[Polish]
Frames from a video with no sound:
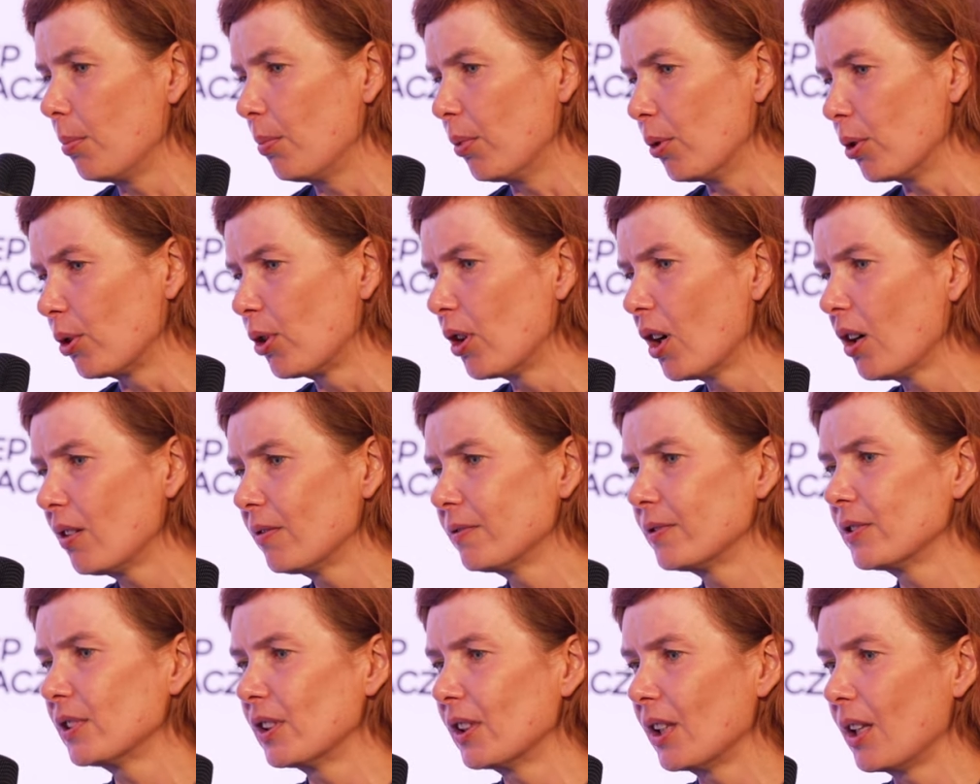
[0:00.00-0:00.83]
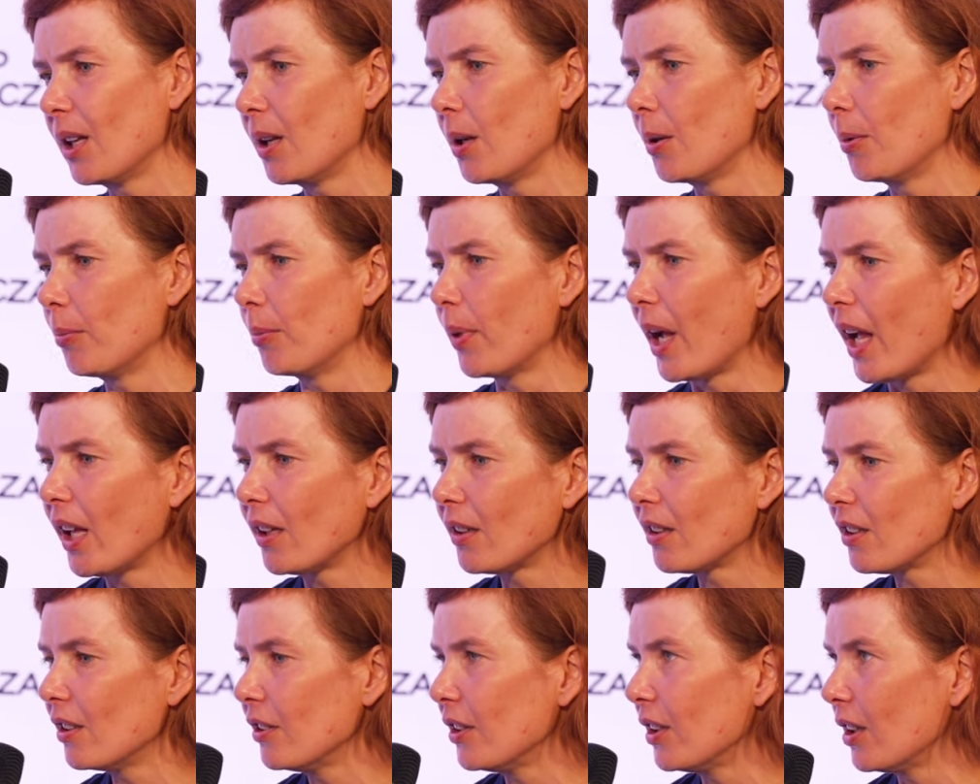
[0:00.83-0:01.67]
bulgowy,
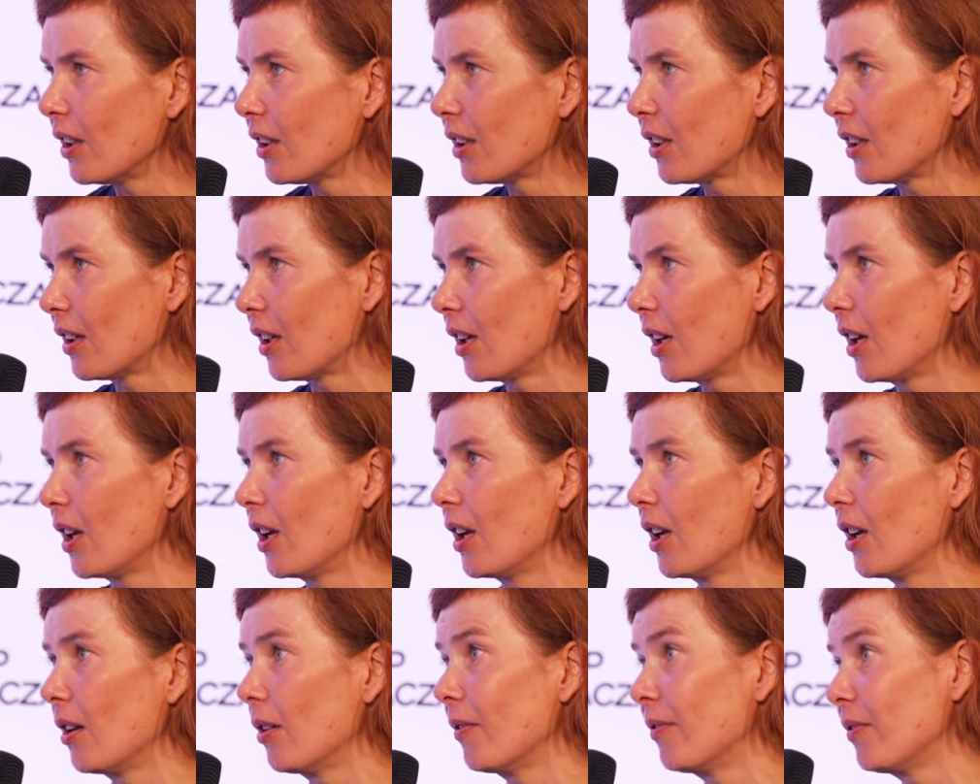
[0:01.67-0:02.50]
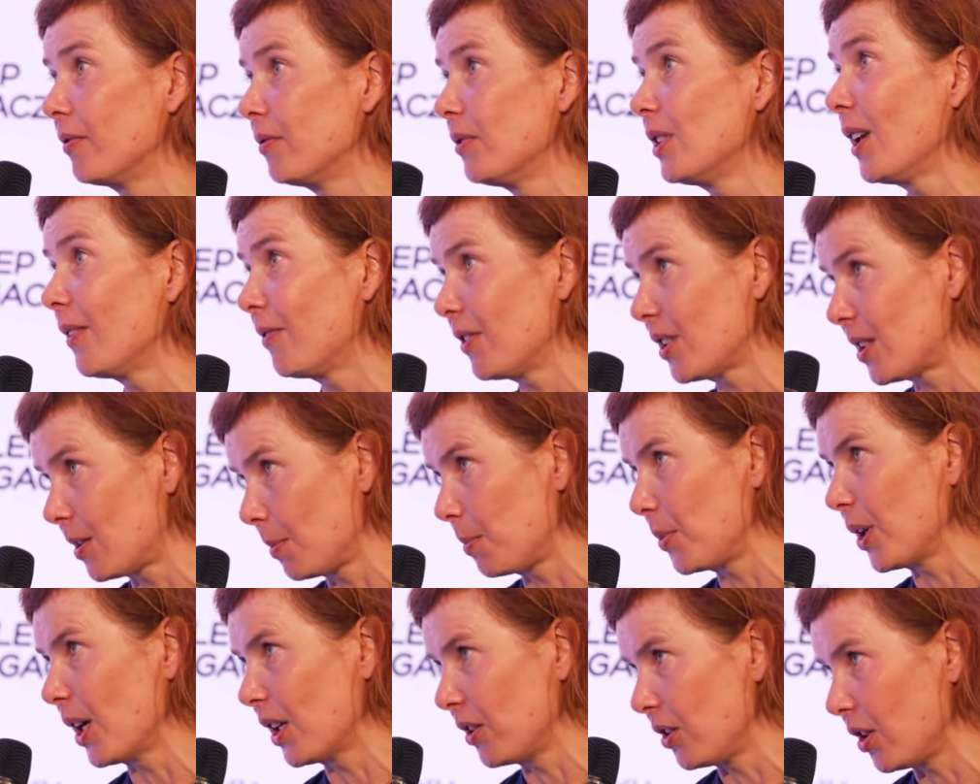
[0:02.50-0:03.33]
mętlik,
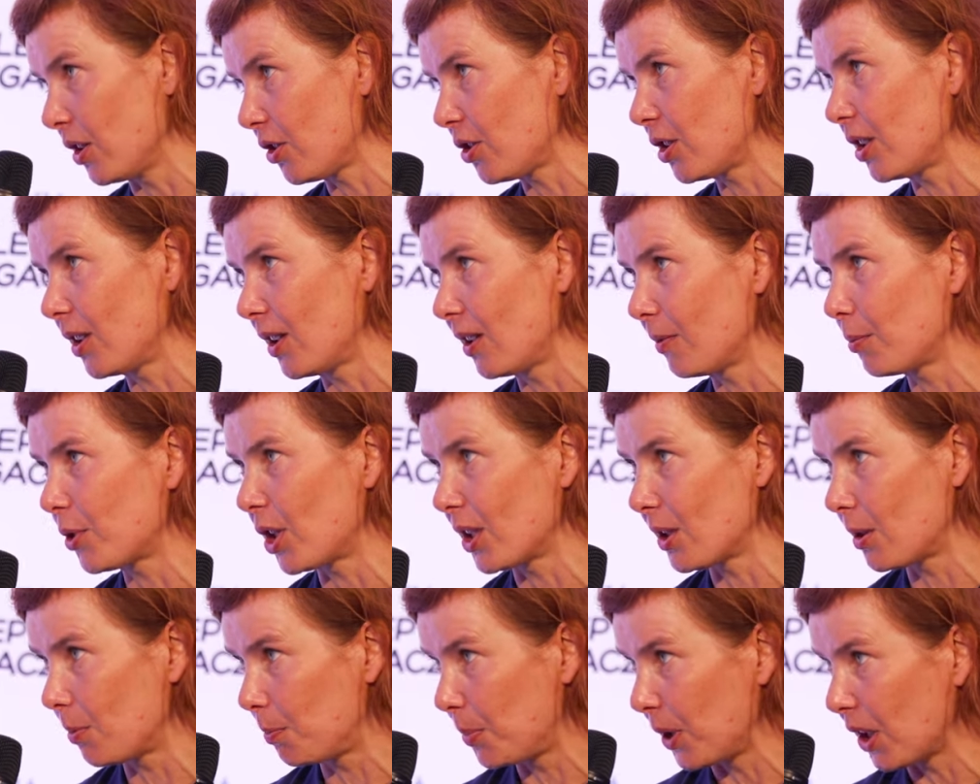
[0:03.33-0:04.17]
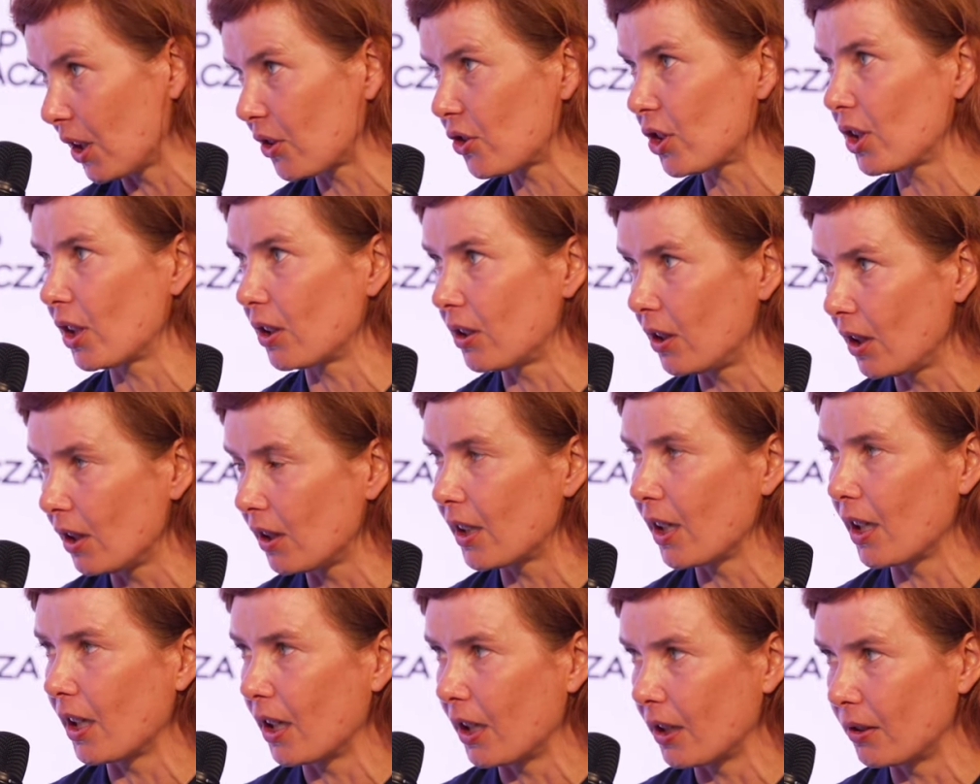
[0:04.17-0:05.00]
niewysypianie się przez pierwsze
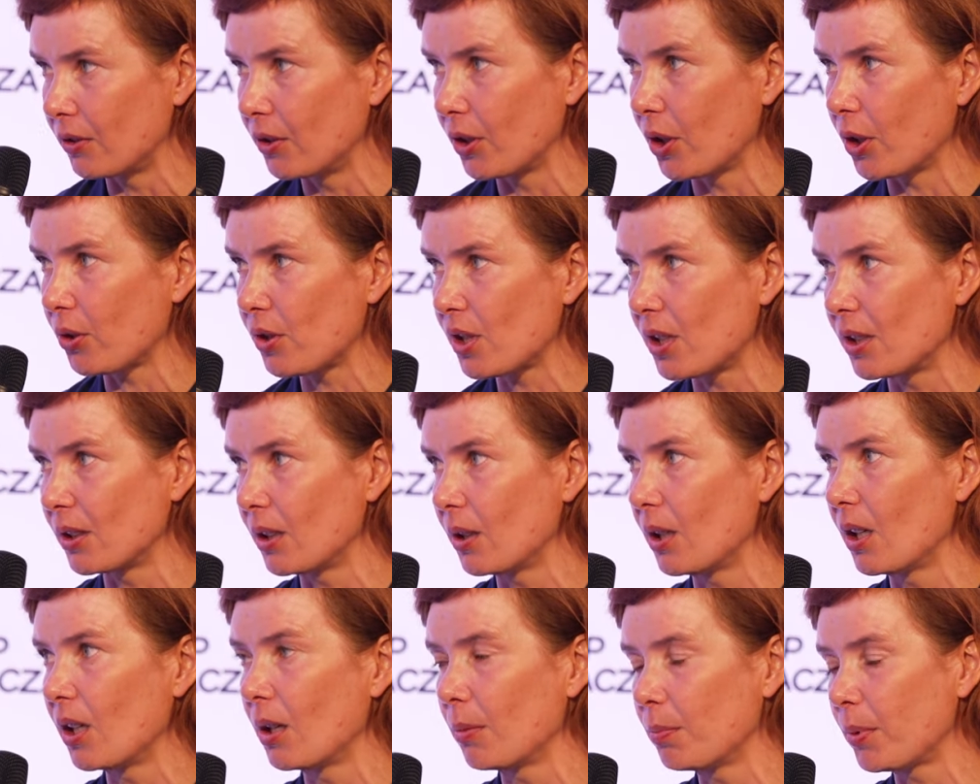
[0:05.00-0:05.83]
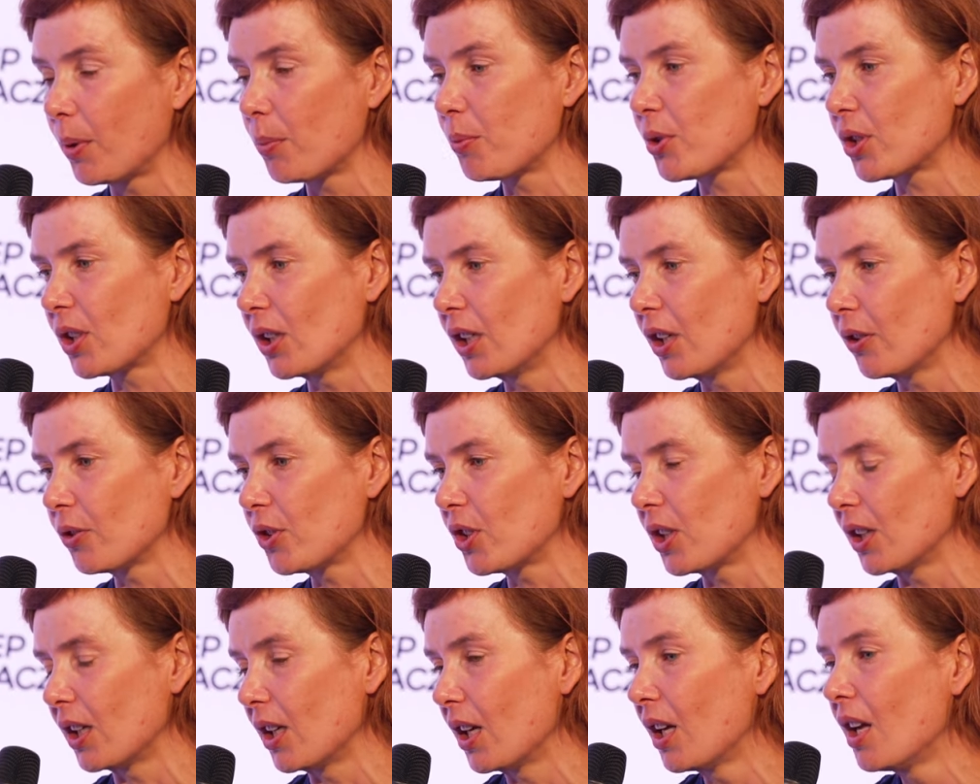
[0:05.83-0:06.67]
kilka nocy po
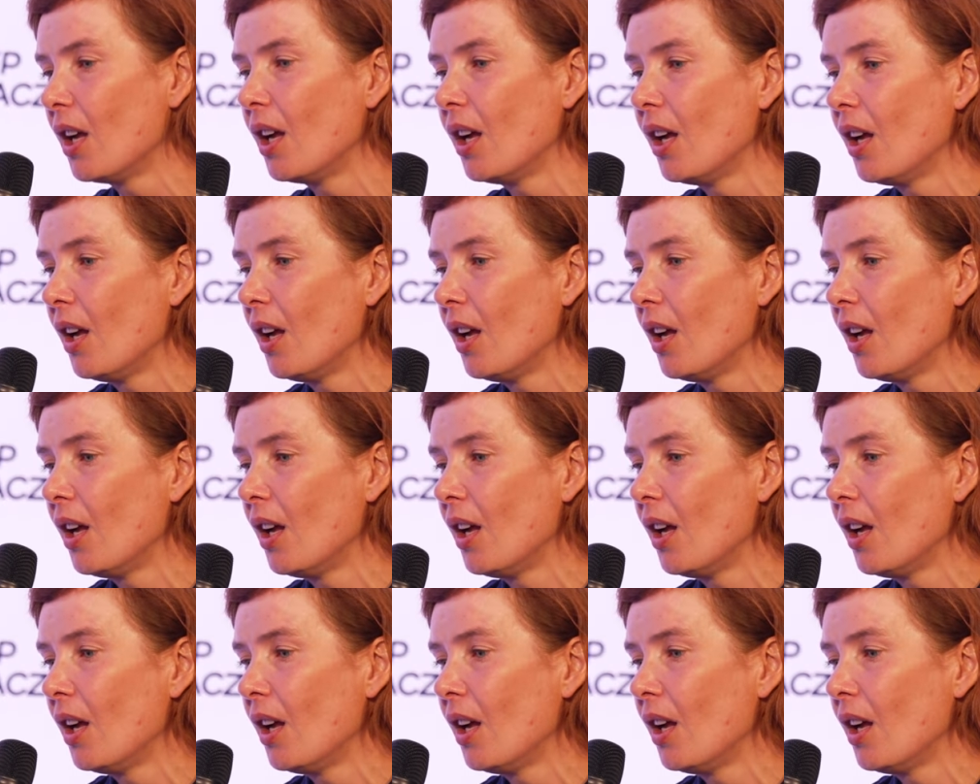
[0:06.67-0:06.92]
przylocie.